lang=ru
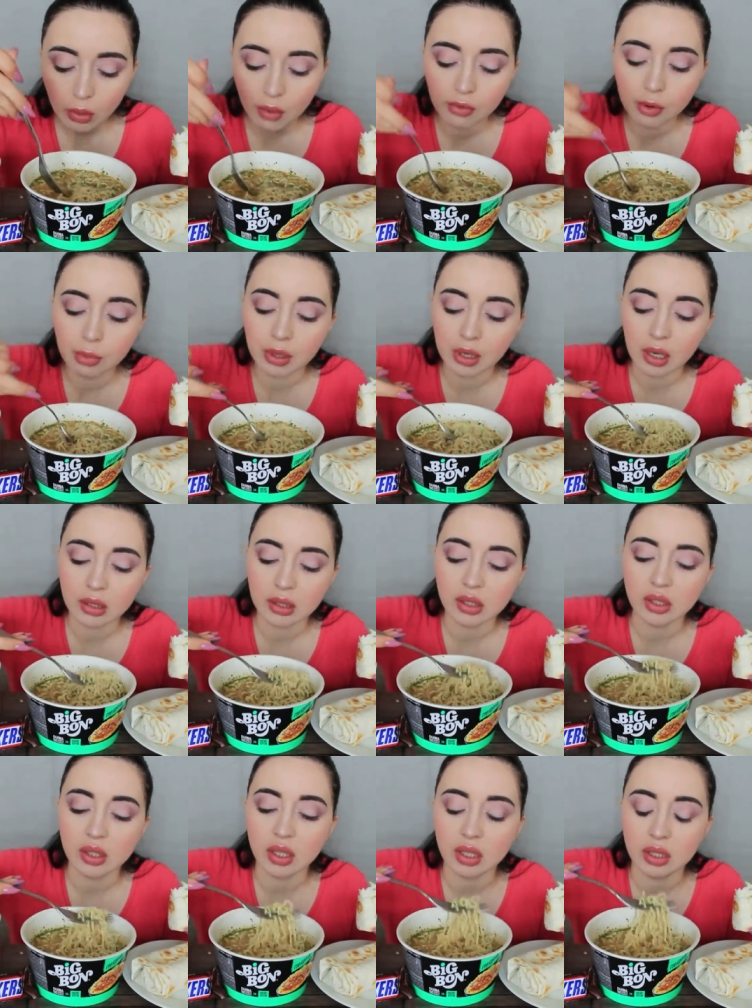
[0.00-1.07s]
выбирать
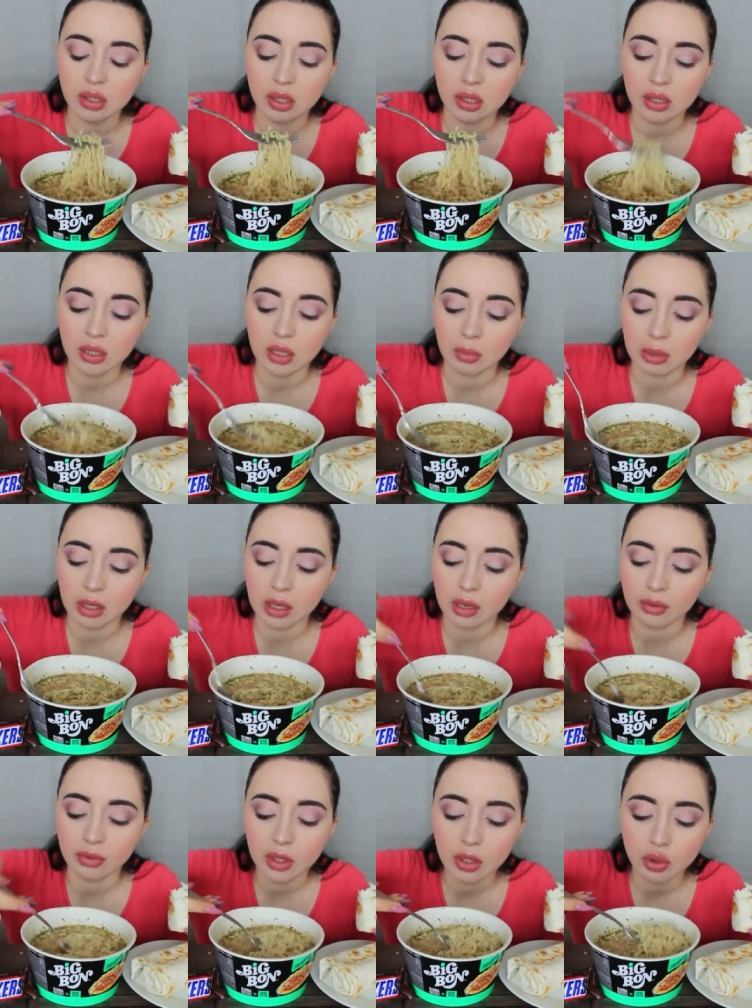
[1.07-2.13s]
интересные темы для
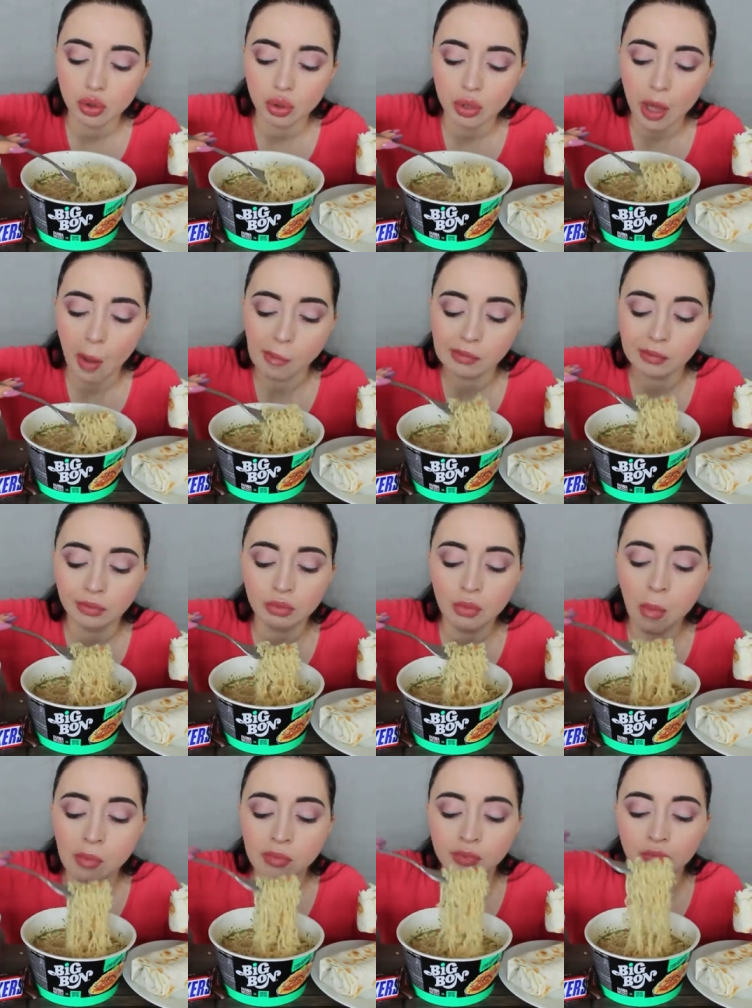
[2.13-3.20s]
видео, там
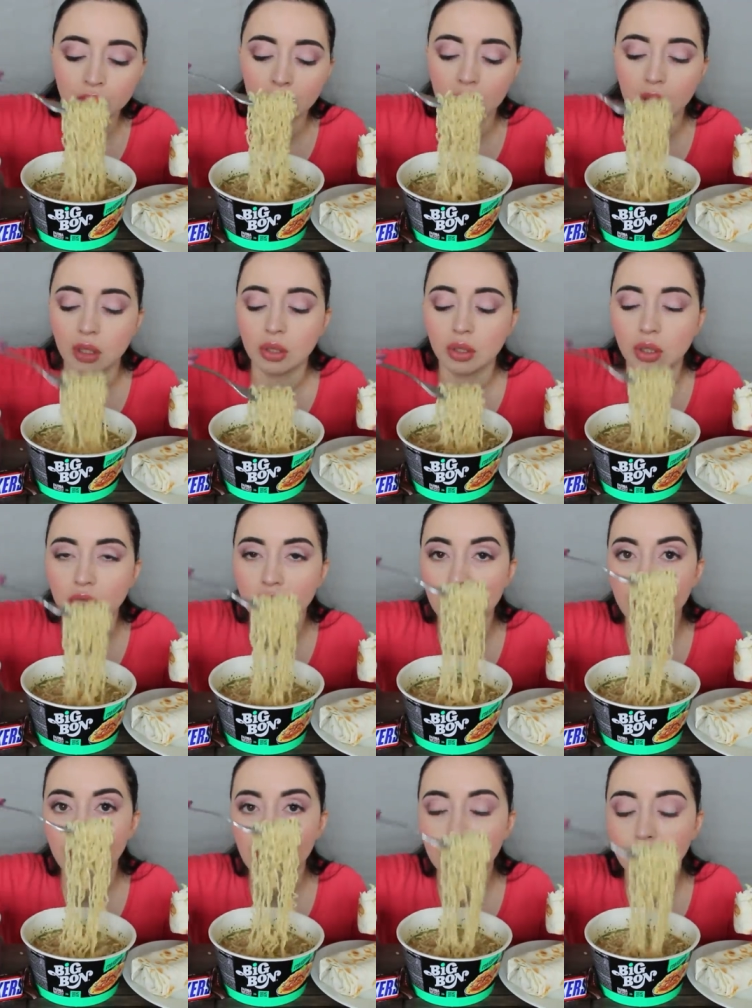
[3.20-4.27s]
какие-то
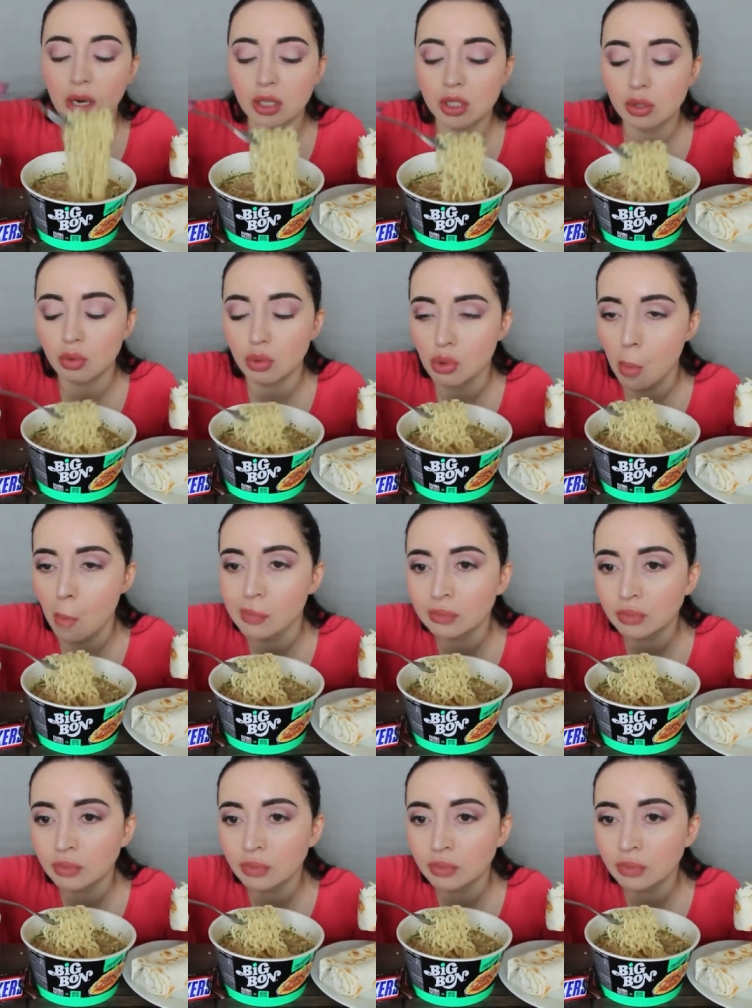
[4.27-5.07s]
идеи подбрасывают.